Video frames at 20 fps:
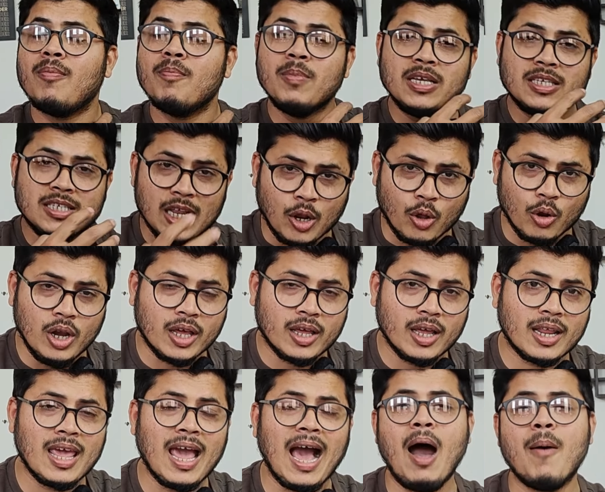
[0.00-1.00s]
मिशन को
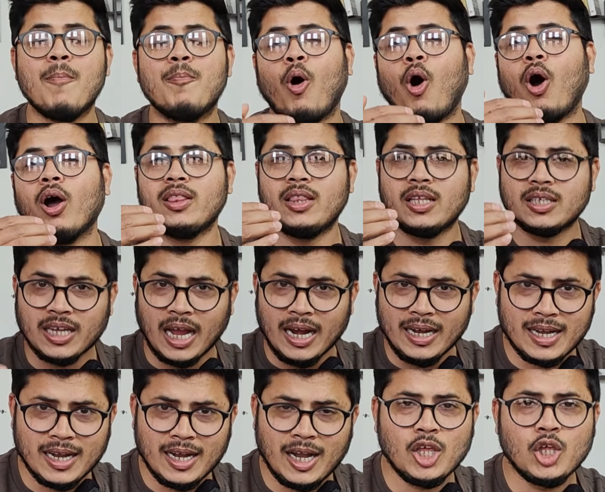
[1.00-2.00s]
लेकर के आप बहुत
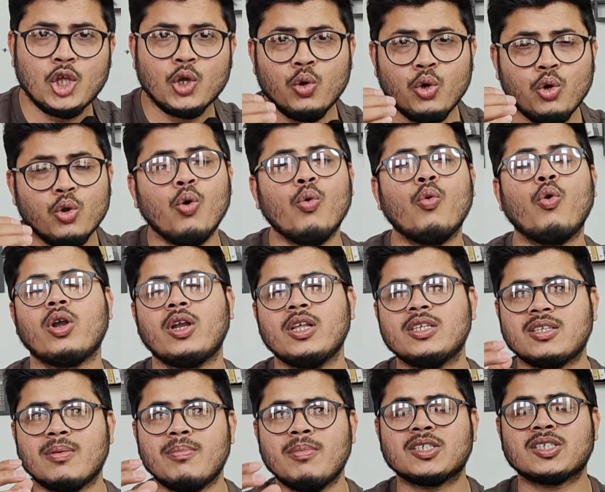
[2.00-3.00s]
एक्साइटेड है यू नो व्हाट
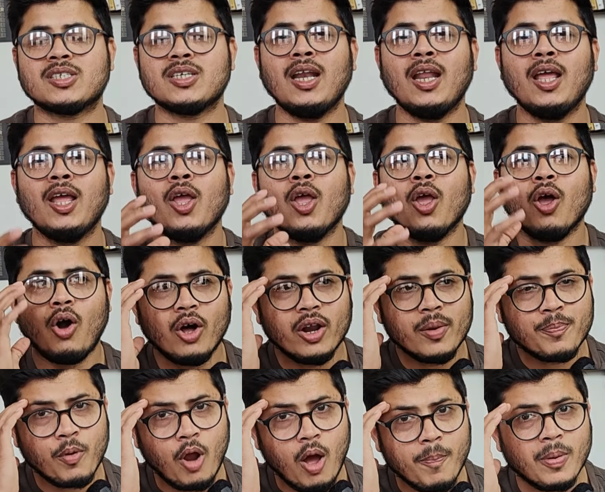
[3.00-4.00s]
इज द मिशन
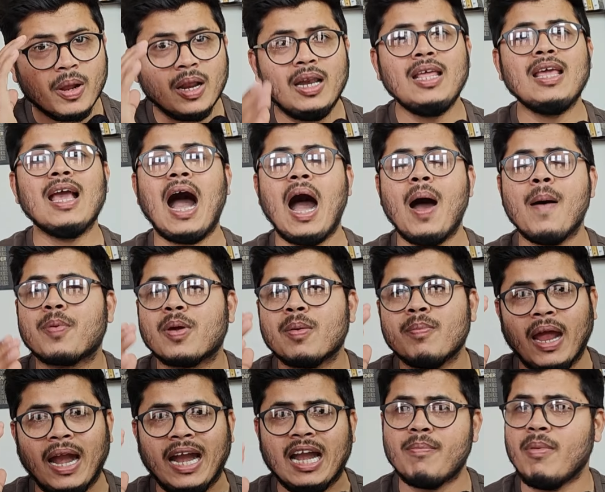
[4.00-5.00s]
और प्रॉपरली आपके
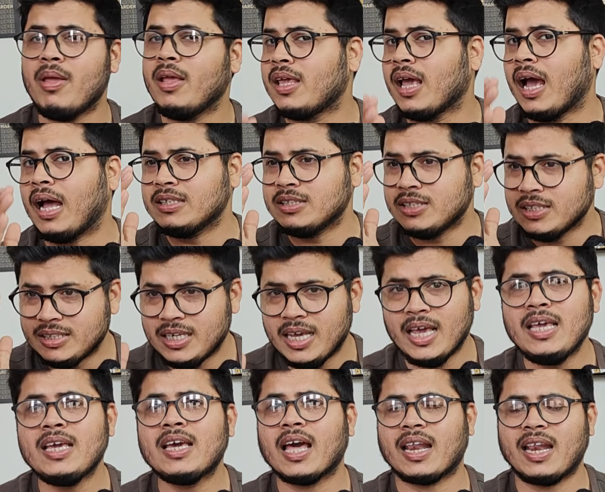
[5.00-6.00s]
हेड में कि हाँ जी
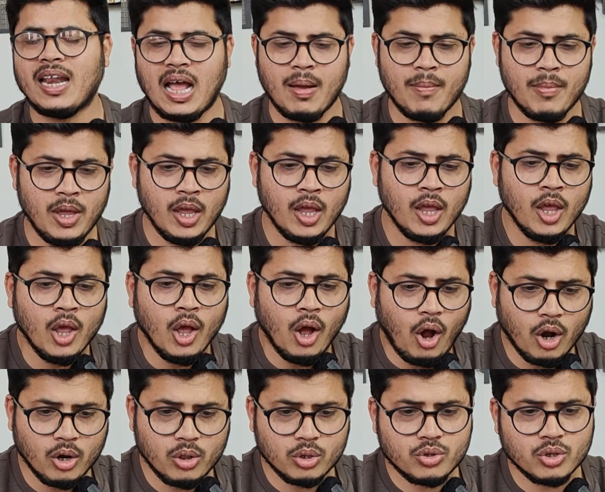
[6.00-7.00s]
ये ही करना हमें
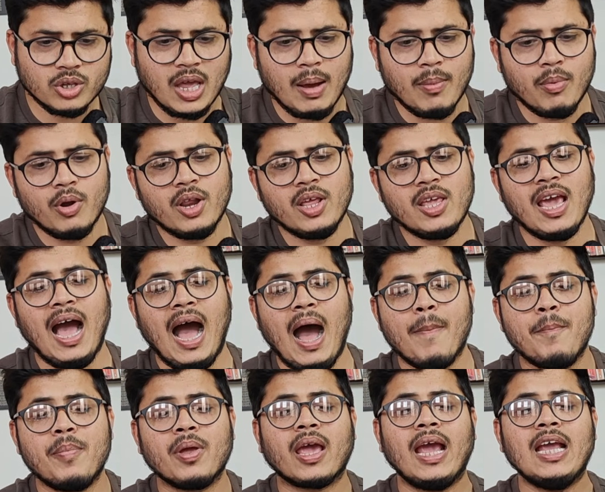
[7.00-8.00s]
और दोस्तों क्या बोल रहे हैं कि
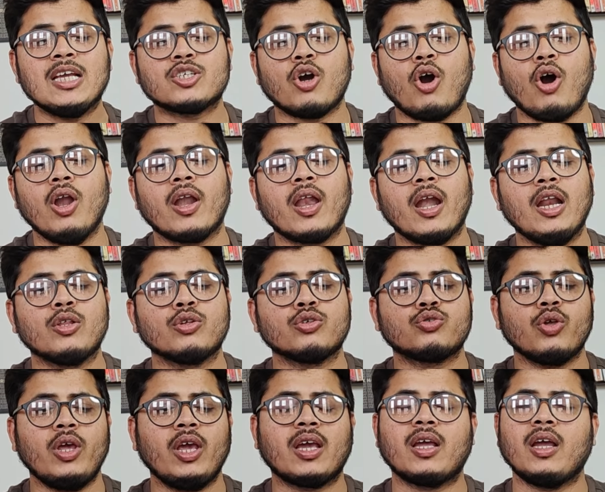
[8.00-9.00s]
आप में गई ऑलरेडी
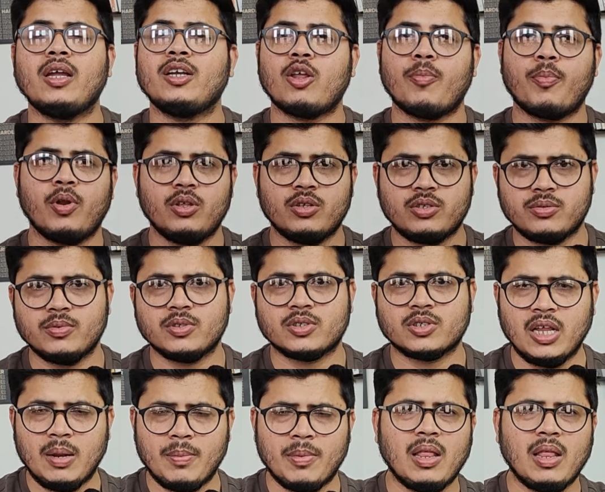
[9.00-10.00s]
दोस्तों एक इंटरप्रन स्किल